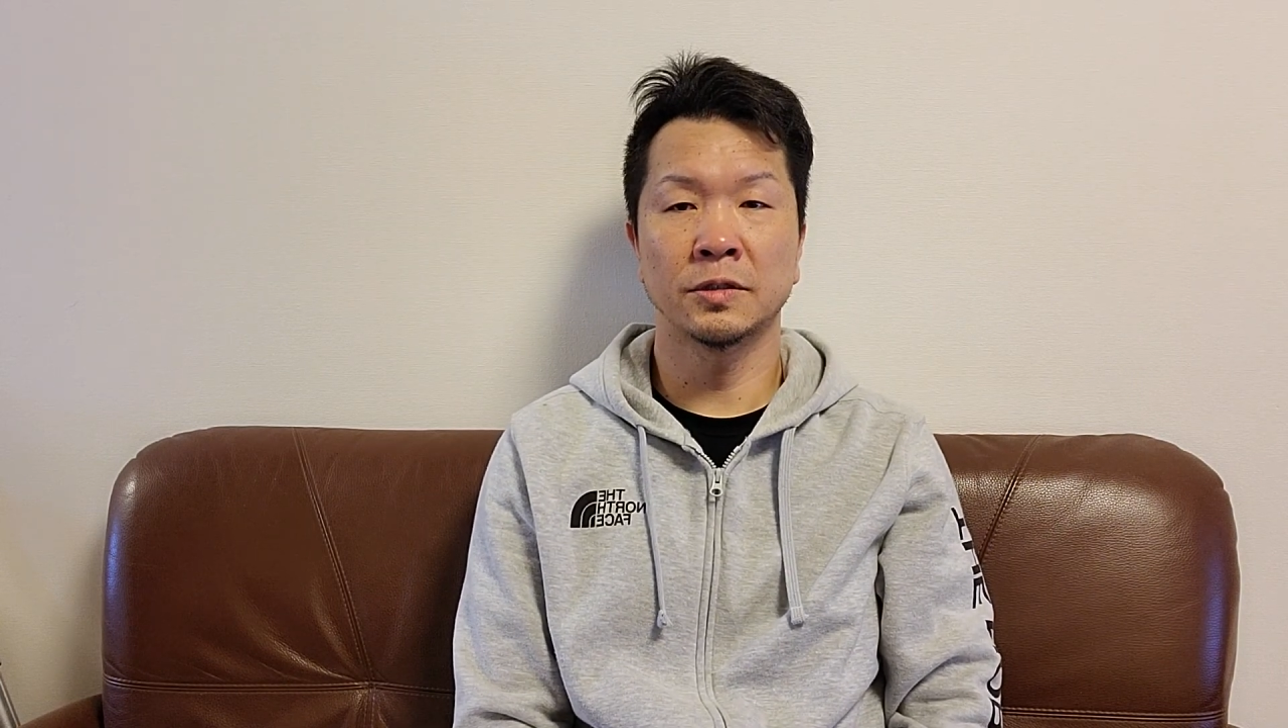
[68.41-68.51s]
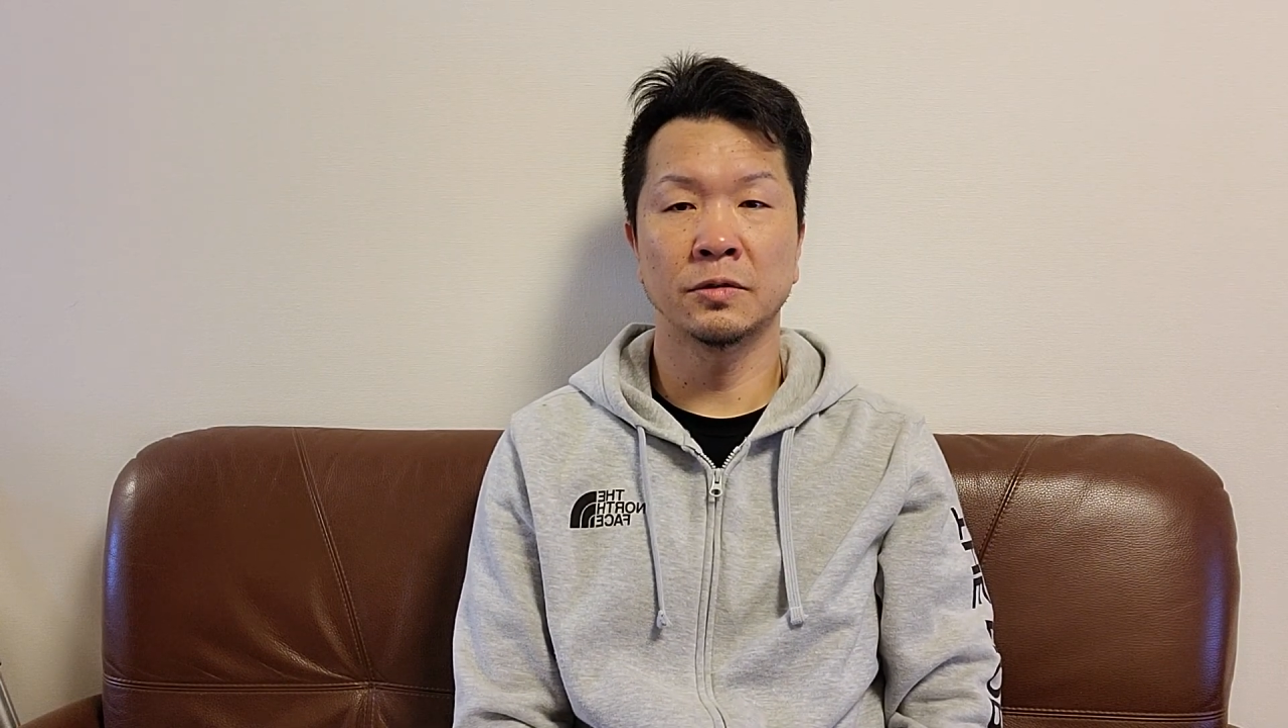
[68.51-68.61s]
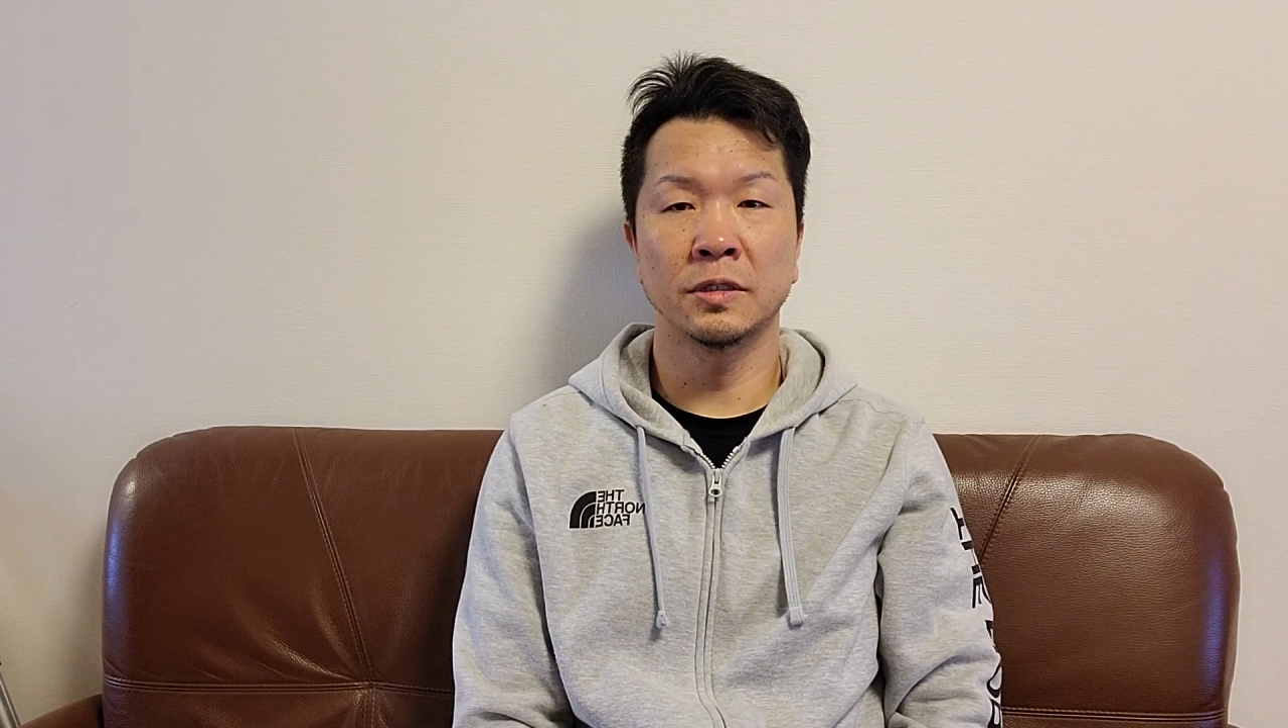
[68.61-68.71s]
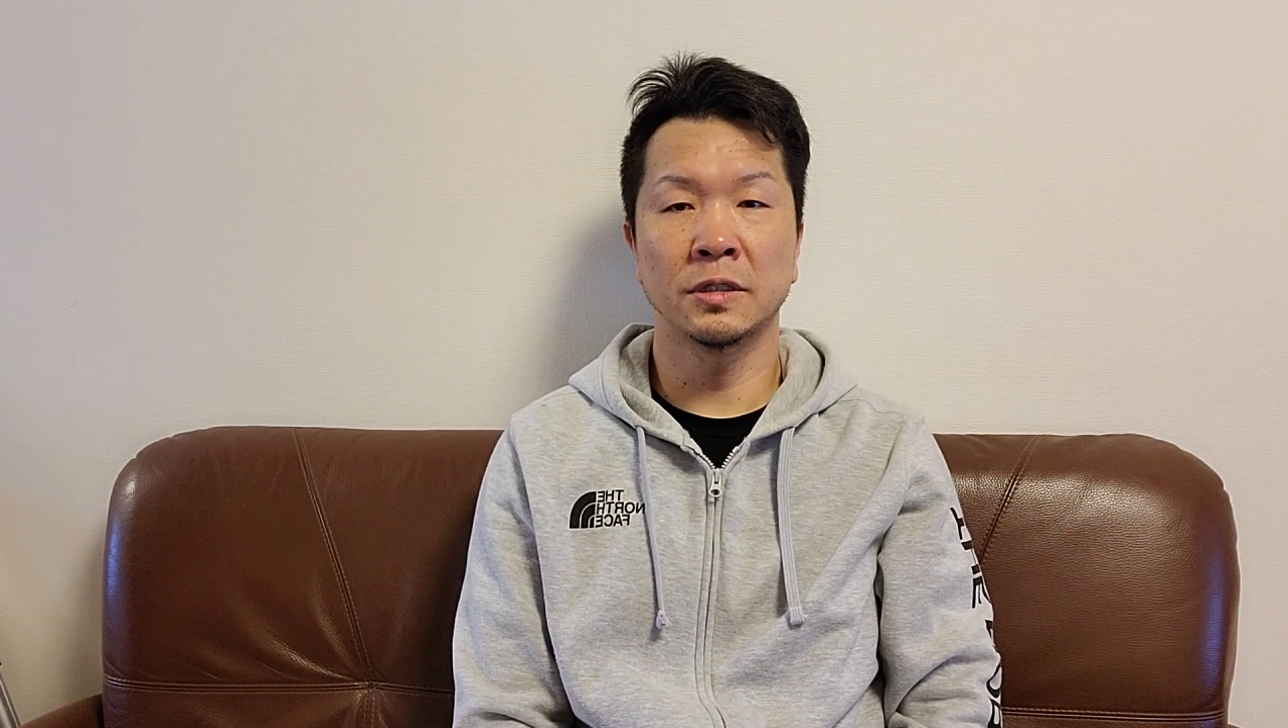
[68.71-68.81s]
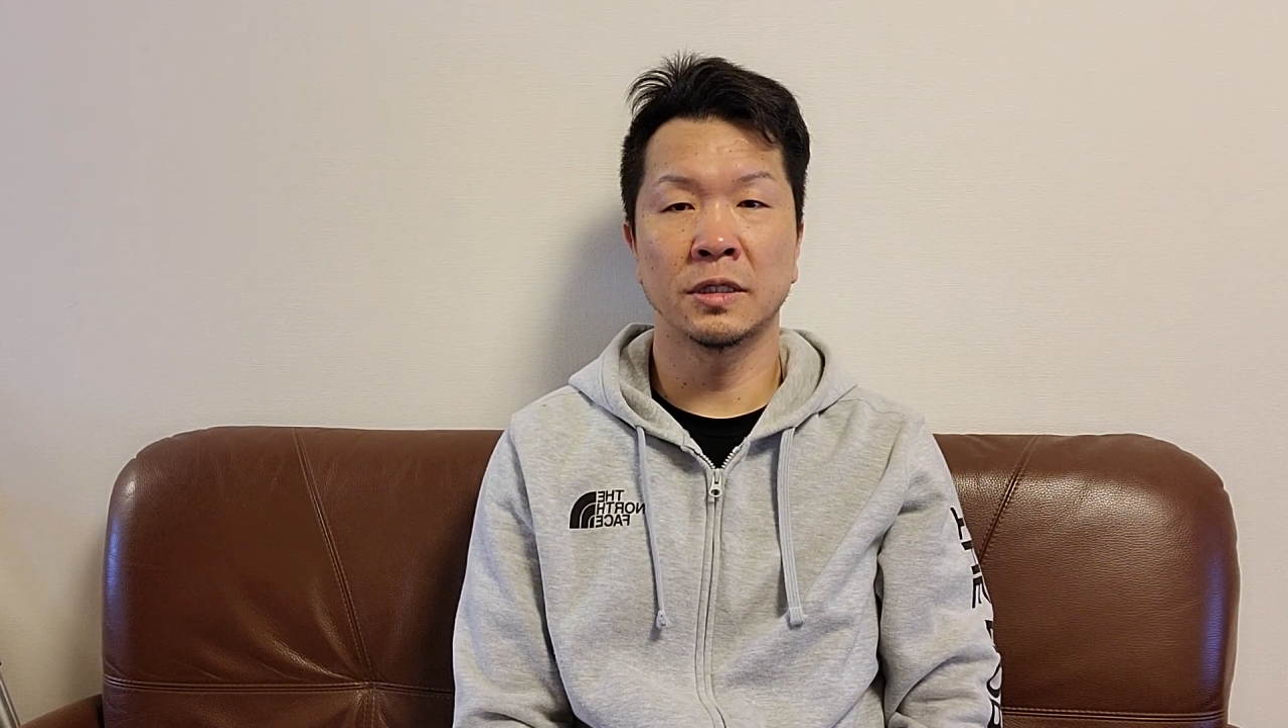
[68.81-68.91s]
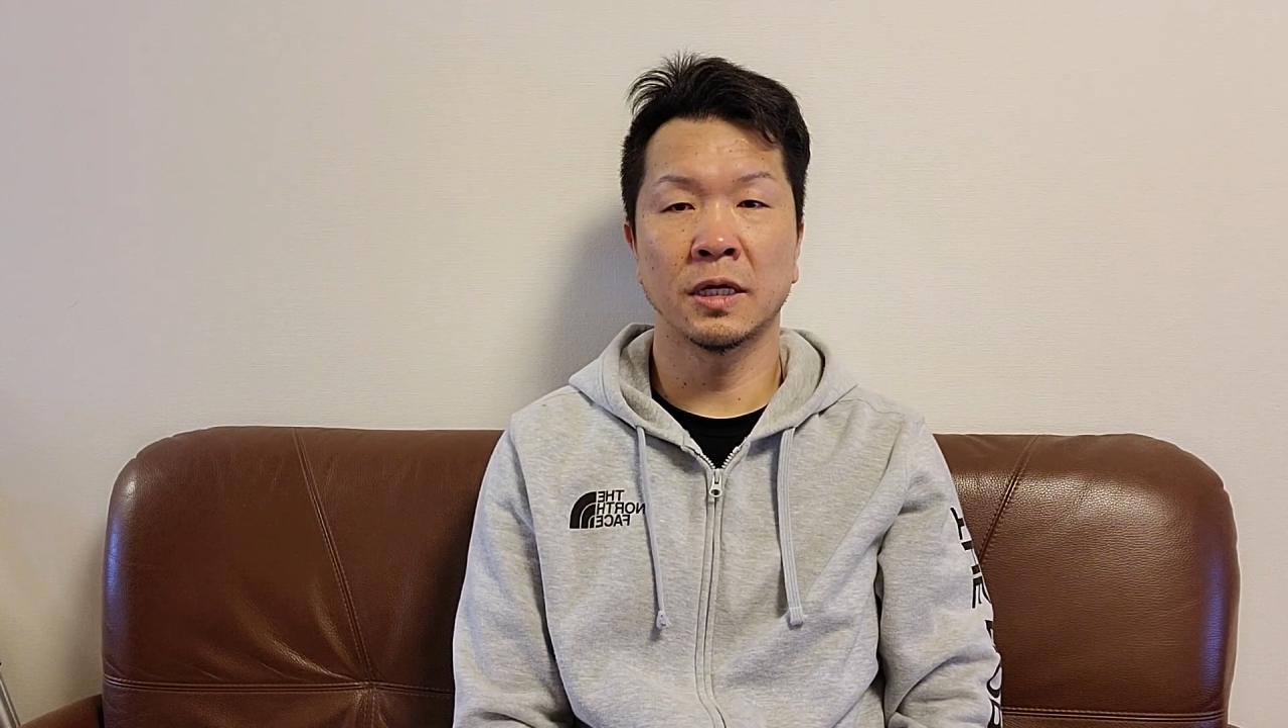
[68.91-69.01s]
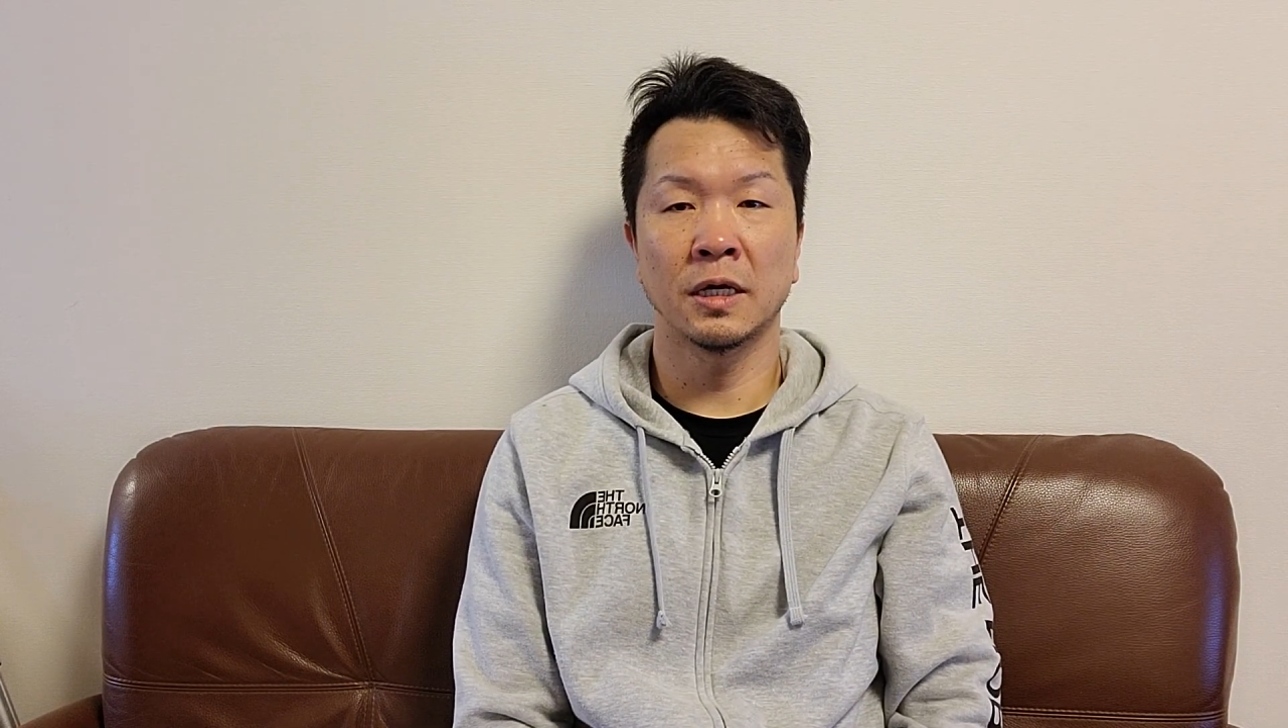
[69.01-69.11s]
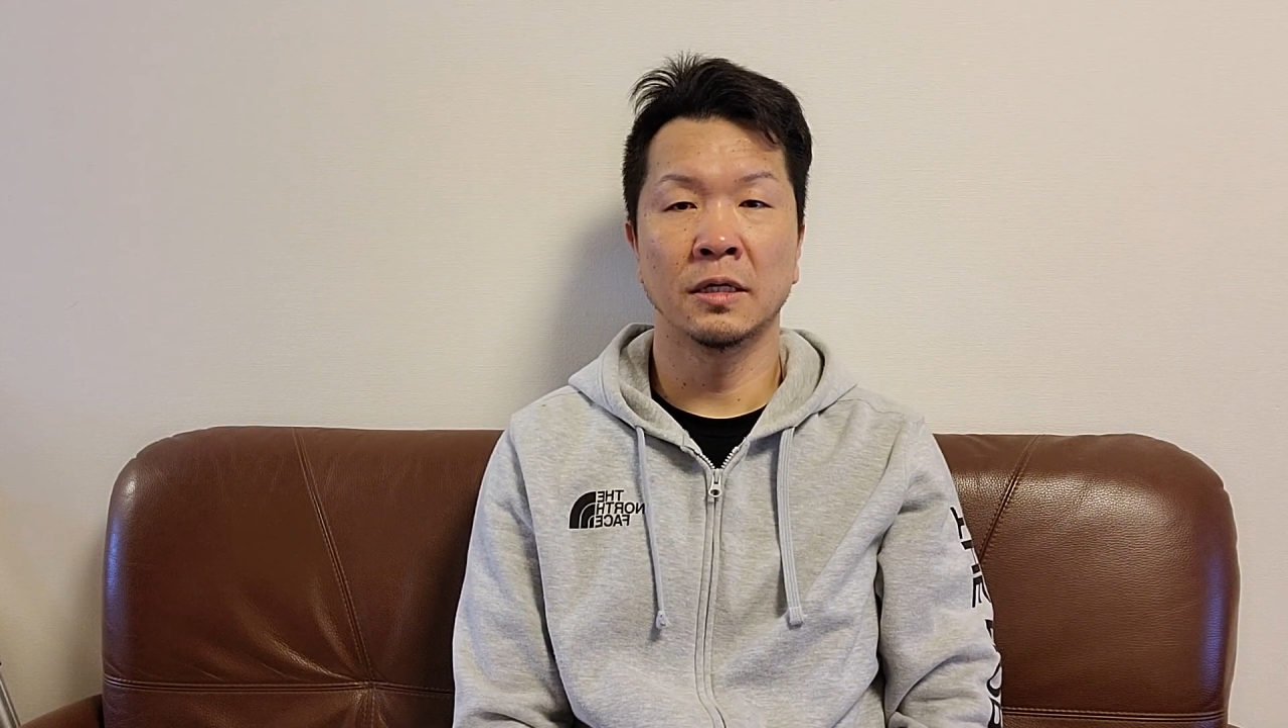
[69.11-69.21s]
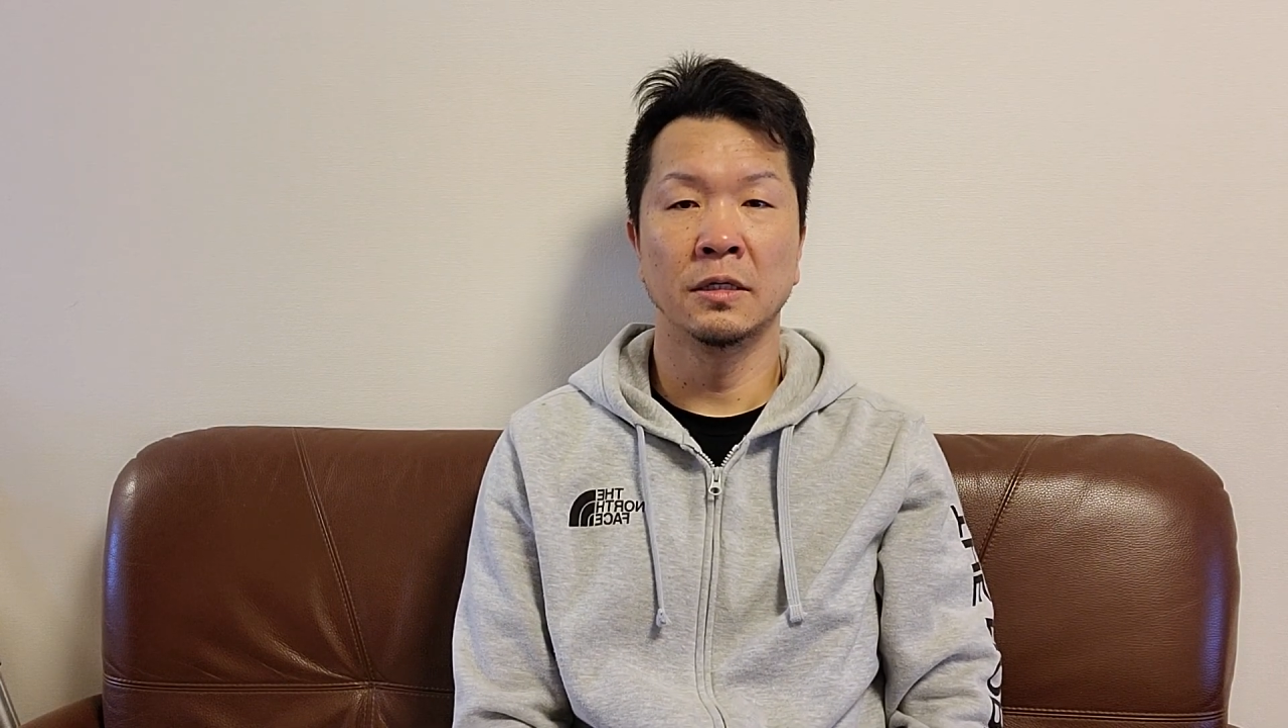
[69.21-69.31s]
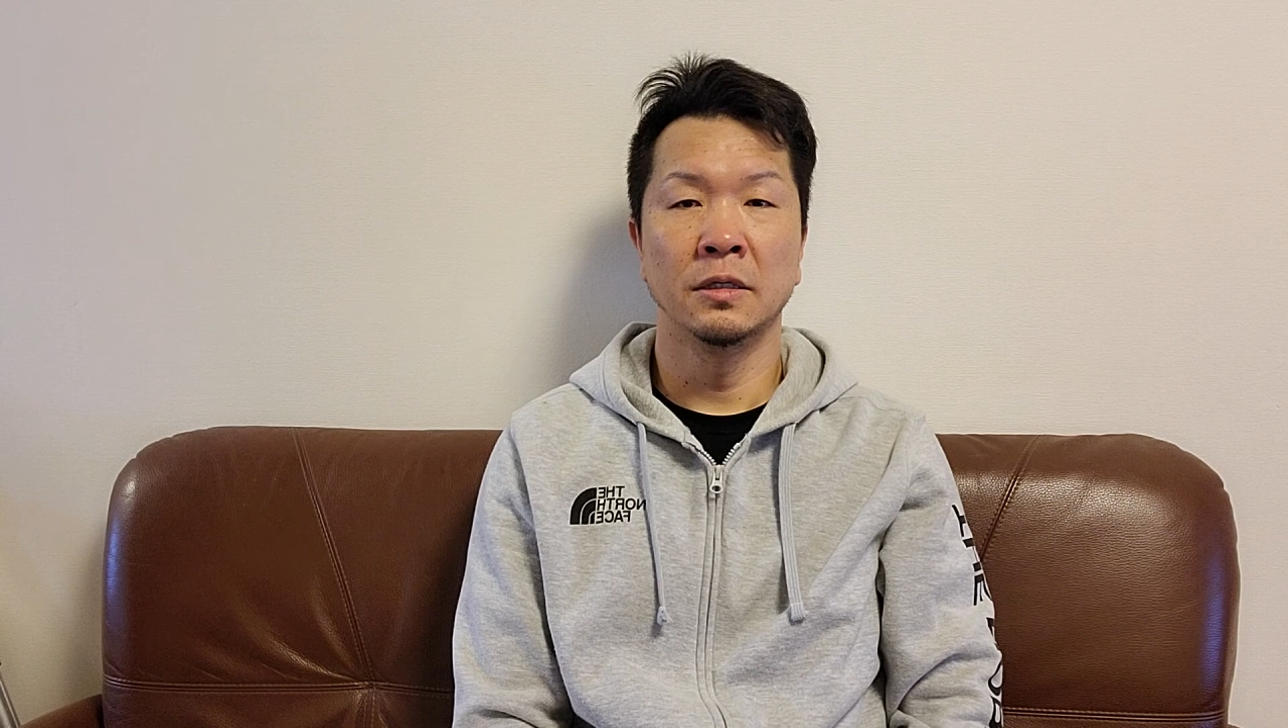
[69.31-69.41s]
中に行った
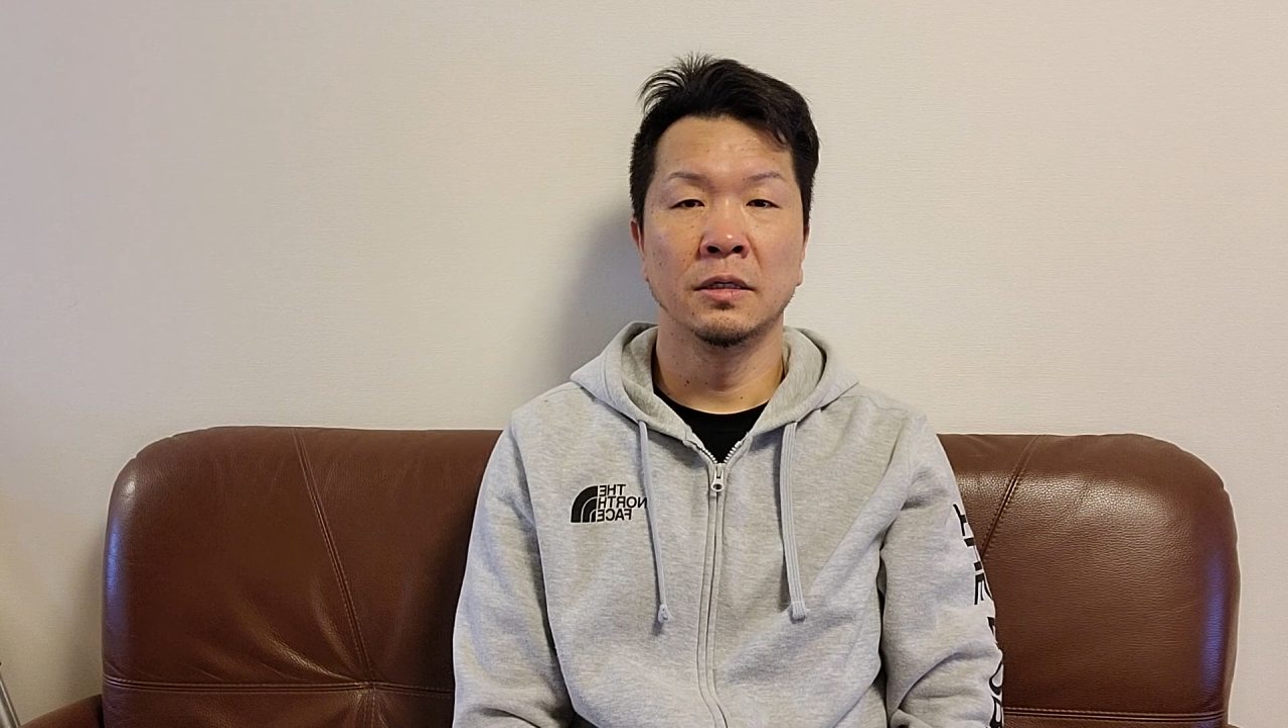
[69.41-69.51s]
ら、